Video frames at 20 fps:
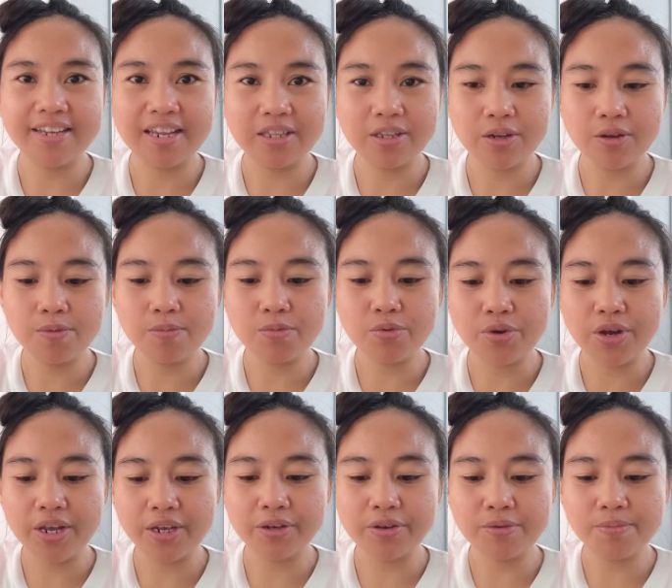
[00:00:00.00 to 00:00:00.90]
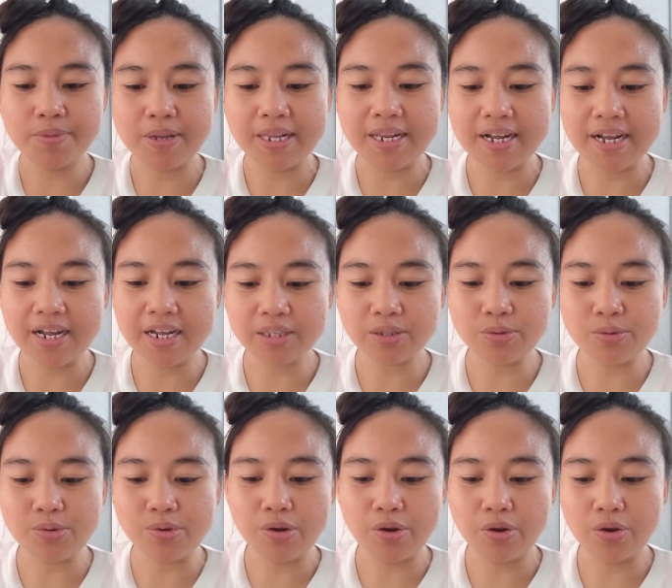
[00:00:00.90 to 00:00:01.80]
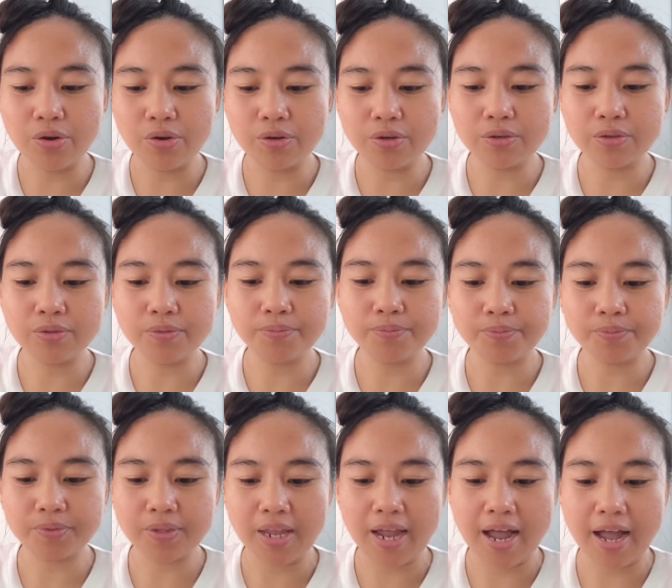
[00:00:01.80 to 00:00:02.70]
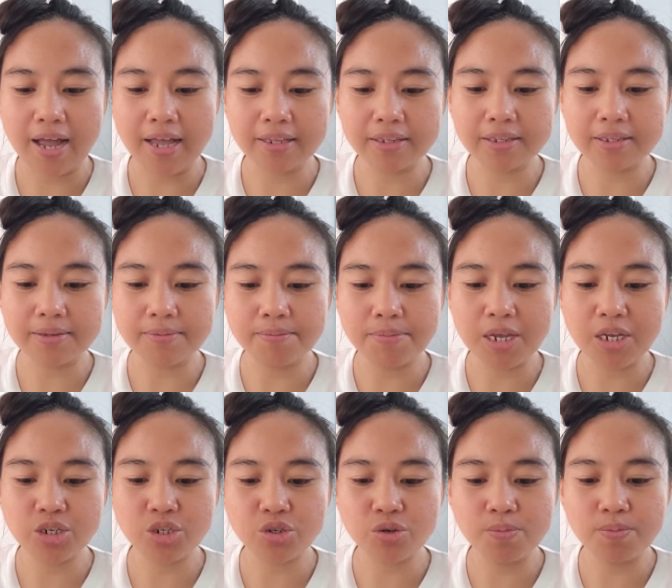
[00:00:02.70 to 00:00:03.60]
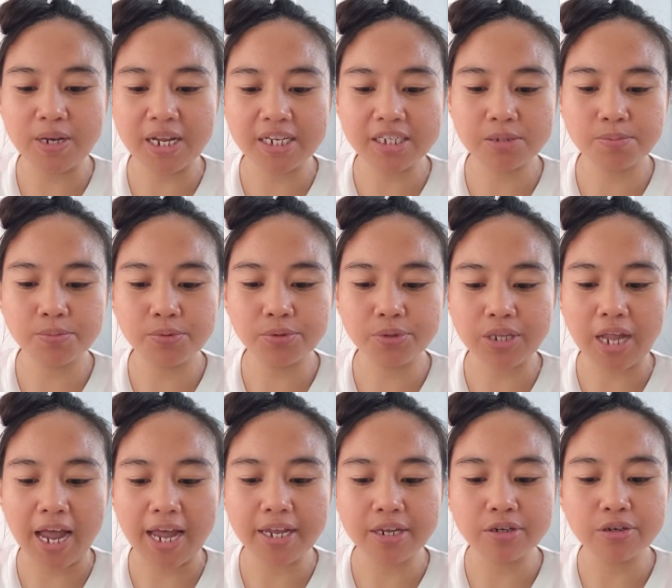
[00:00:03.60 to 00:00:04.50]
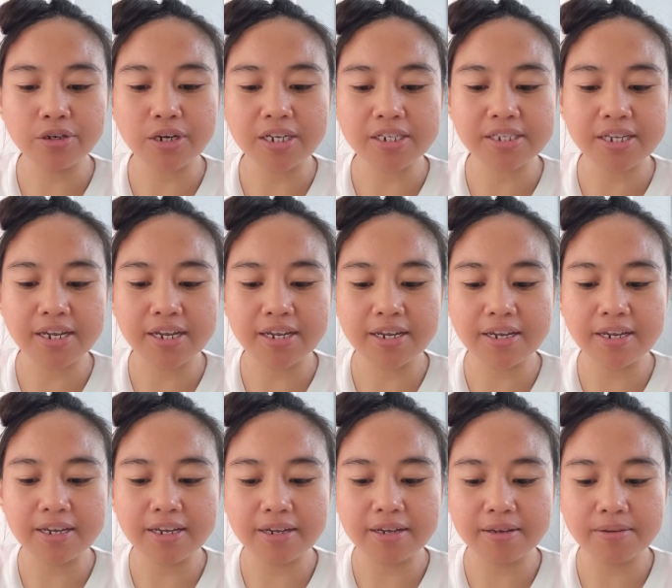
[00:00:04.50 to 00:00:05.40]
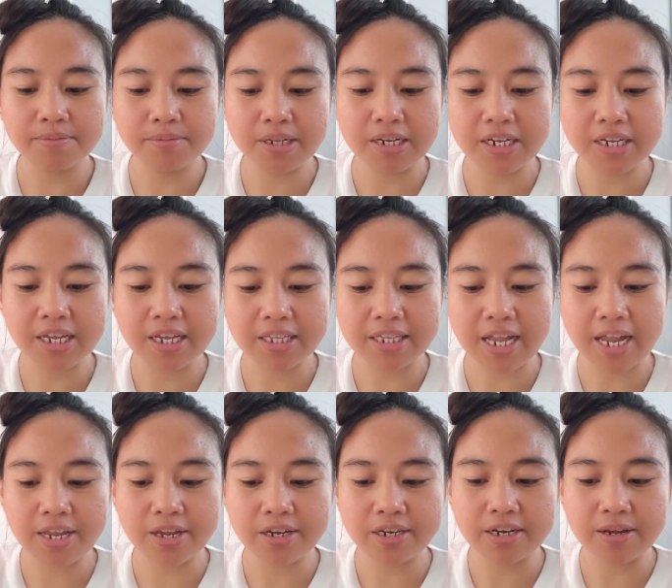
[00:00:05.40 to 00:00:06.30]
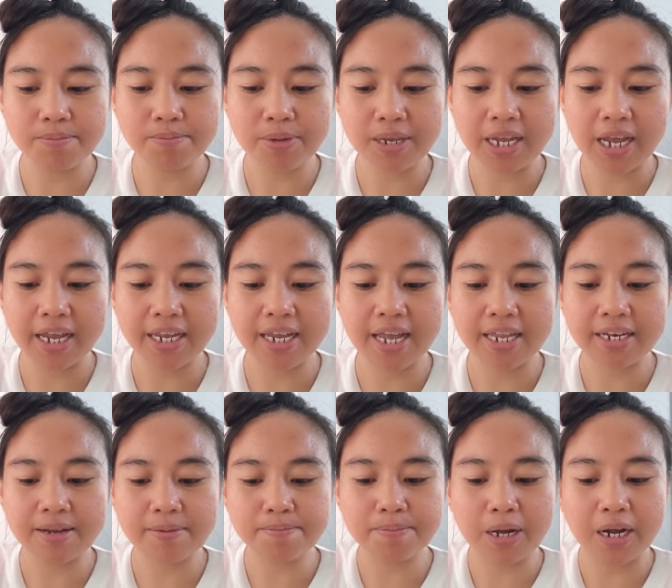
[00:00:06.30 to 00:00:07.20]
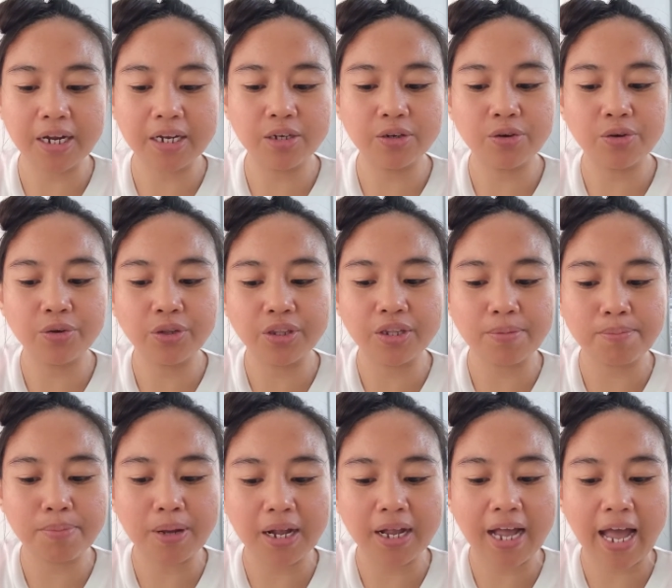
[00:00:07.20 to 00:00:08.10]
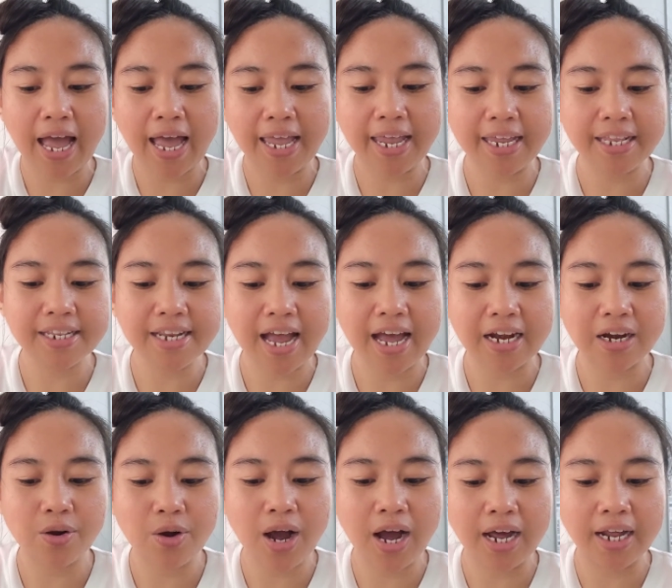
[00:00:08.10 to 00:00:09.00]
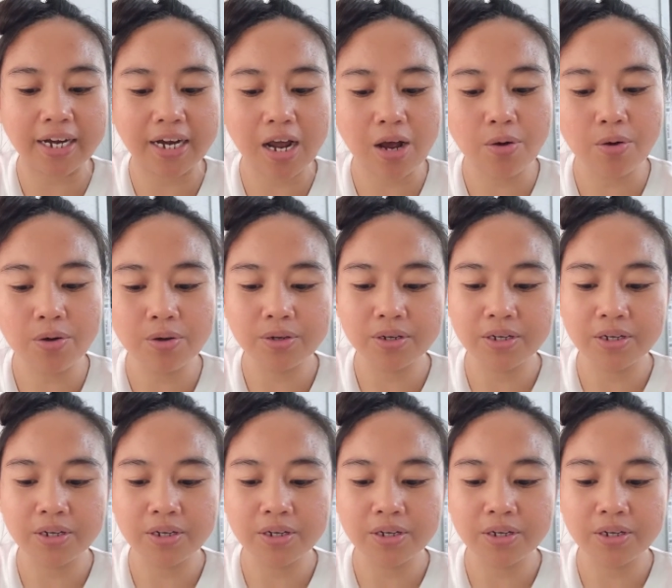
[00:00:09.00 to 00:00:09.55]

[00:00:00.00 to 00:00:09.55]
ito yung buhay ko bilang katulong. At medyo blessed po tayo kasi binigyan tayo ng biyaya ng Panginoon ng pagkain araw-araw.